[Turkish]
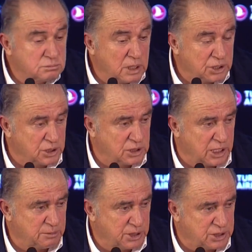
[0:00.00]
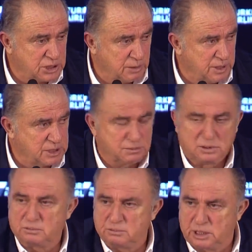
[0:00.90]
açıklar mı açıklamaz mı
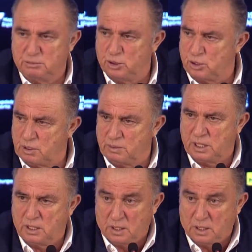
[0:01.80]
bilmiyorum ama